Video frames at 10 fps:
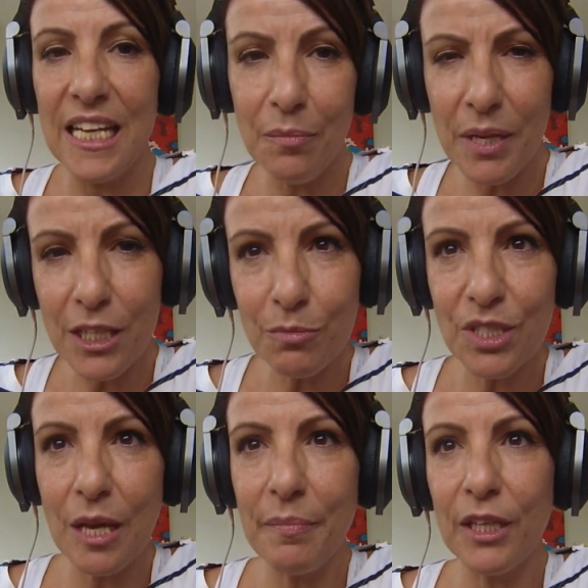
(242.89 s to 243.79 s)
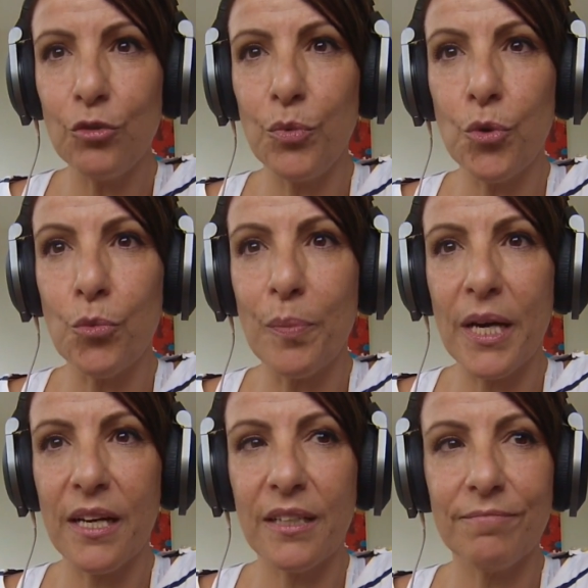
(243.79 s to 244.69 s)
E mesmo sabendo me
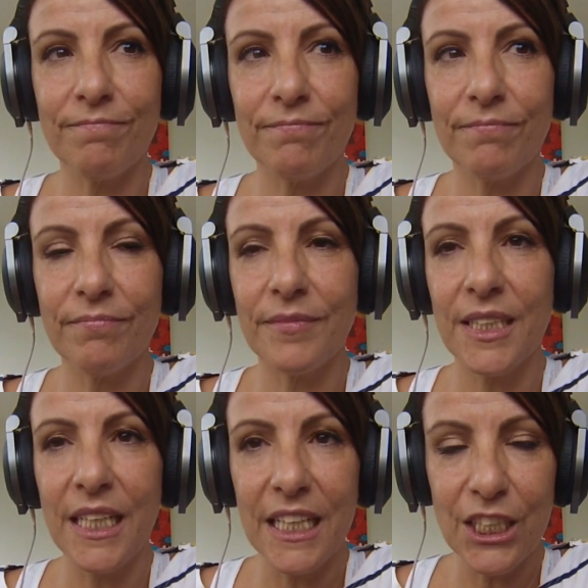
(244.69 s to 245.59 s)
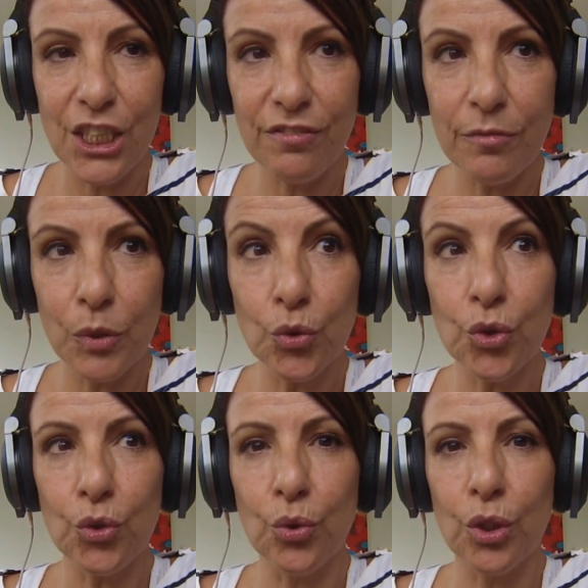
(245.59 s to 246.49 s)
ocupar, tive meus
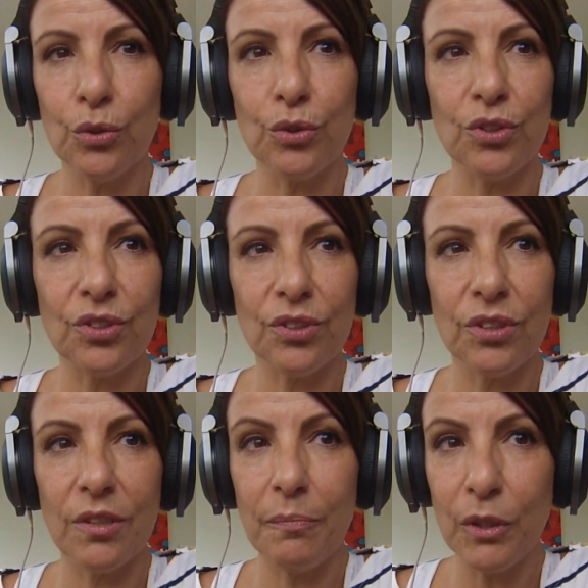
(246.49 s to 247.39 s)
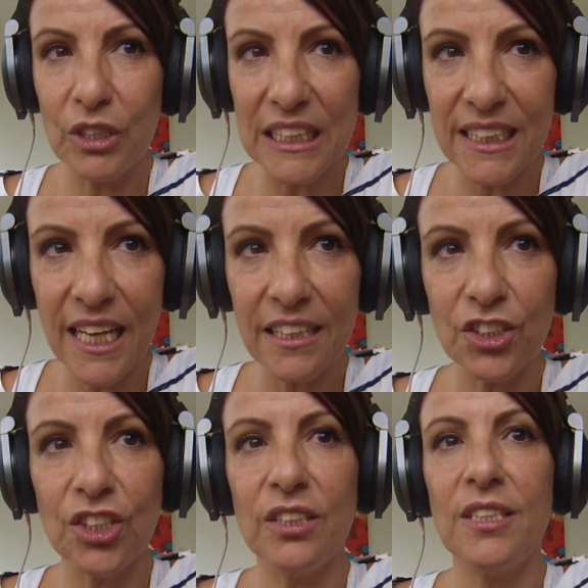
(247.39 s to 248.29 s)
surtos, meus
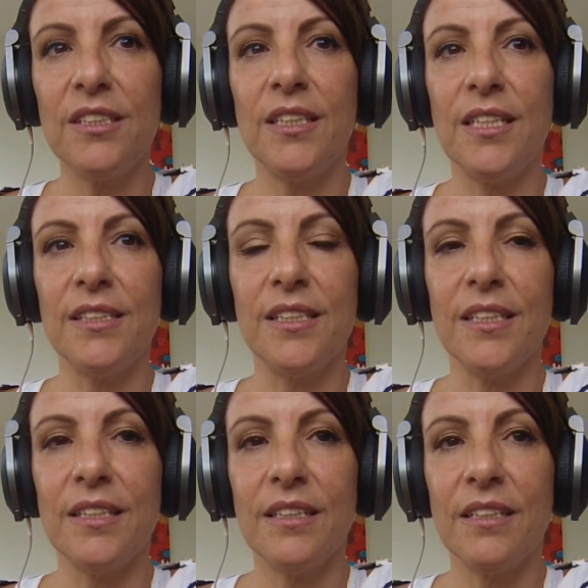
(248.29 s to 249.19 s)
ataques de tristeza.